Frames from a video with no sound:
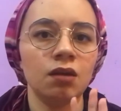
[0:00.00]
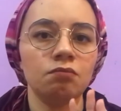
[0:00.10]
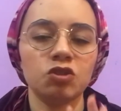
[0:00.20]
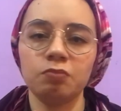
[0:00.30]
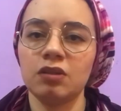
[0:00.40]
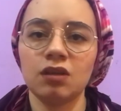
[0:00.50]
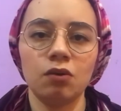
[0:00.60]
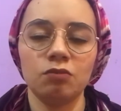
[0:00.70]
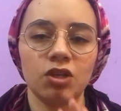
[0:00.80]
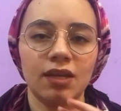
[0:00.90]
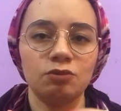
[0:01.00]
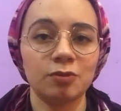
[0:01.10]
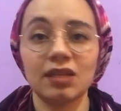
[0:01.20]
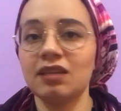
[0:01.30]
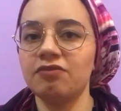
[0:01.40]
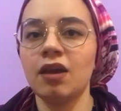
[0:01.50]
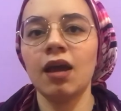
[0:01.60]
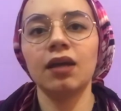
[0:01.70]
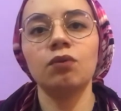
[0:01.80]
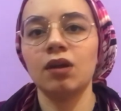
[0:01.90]
مش بصور يعني مش بذاكر
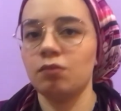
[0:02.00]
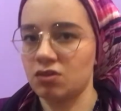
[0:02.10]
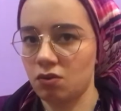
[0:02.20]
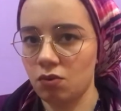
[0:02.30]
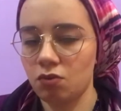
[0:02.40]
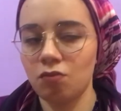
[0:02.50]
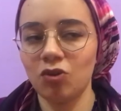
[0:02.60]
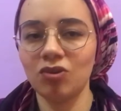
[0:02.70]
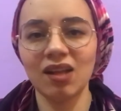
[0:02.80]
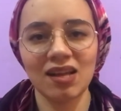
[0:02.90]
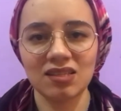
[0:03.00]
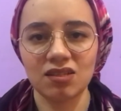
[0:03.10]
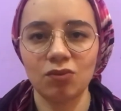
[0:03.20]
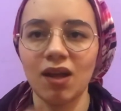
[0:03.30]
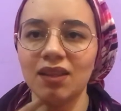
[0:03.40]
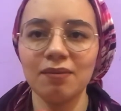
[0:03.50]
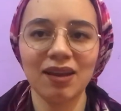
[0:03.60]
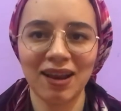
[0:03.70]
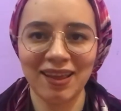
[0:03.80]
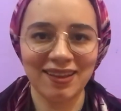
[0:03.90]
فيها غير وانا بصور والموضوع ده حزين وحتى
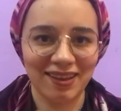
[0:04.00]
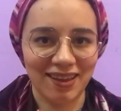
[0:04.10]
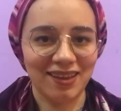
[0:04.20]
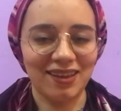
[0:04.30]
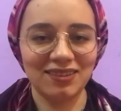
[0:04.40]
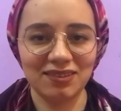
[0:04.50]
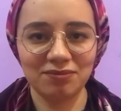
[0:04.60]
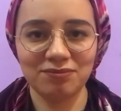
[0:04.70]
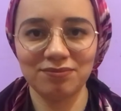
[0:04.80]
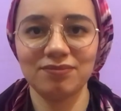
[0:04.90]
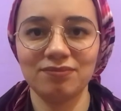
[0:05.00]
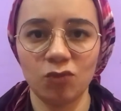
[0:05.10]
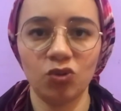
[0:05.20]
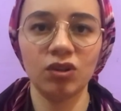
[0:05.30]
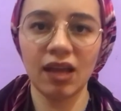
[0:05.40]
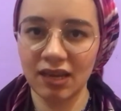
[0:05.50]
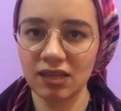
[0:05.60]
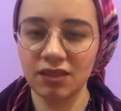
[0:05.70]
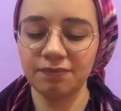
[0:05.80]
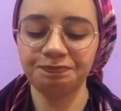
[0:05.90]
باين عليا ان انا يعني الموضوع ده
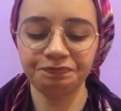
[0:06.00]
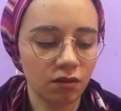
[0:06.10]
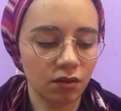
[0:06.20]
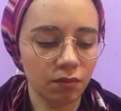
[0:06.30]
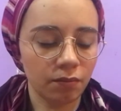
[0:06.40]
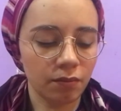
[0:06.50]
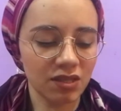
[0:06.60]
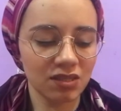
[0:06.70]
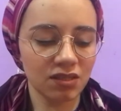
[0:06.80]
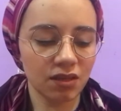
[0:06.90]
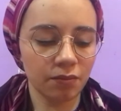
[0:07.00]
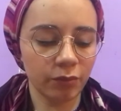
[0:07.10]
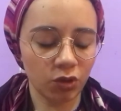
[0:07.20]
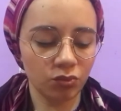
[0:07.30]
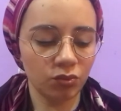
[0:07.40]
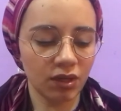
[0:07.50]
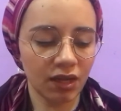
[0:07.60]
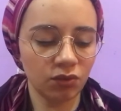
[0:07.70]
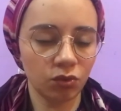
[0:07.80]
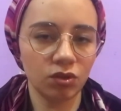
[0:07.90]
قلقني بس برضو
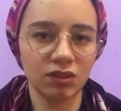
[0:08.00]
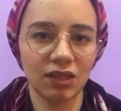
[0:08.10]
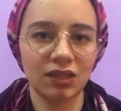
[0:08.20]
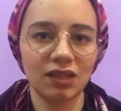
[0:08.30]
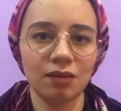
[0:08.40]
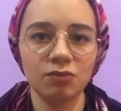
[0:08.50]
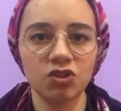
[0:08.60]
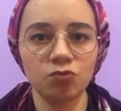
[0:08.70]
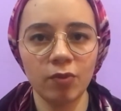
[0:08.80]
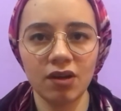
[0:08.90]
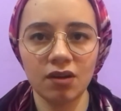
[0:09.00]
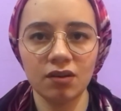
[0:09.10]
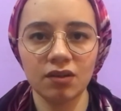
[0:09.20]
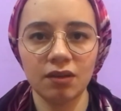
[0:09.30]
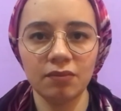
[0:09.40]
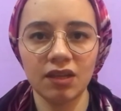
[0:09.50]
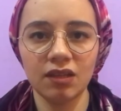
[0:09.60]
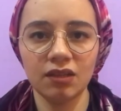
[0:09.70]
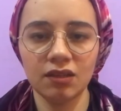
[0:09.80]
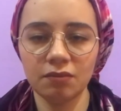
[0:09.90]
رجعت وقلت يعني ده مش مبرر
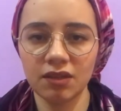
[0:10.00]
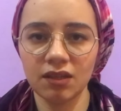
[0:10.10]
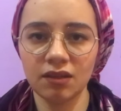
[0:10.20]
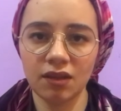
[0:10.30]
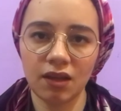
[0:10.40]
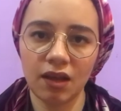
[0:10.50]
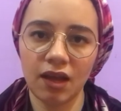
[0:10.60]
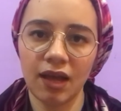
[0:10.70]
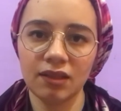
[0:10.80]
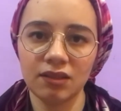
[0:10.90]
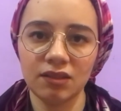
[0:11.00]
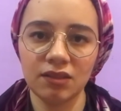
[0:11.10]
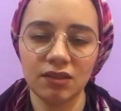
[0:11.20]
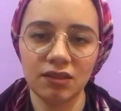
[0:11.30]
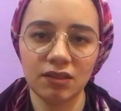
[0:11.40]
يمكن يمكن حد